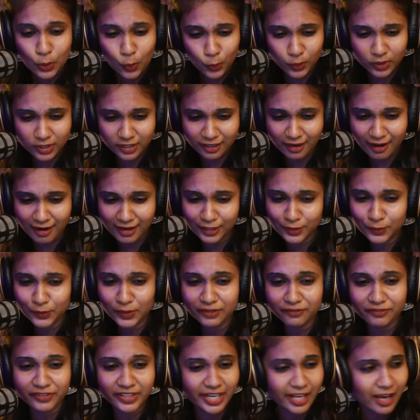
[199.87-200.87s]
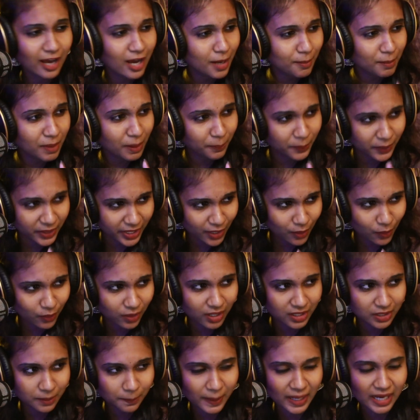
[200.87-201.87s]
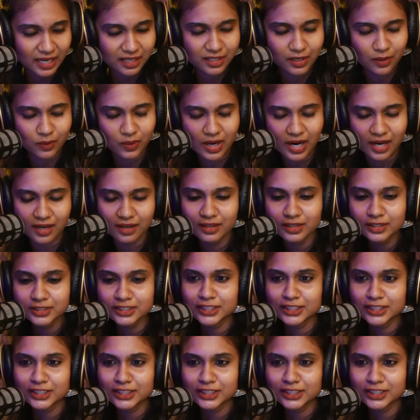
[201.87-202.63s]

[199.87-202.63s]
ஒரு நாள் கூட விடாம அப்படியே உட்காந்து பாக்குற ஒரு ஆள்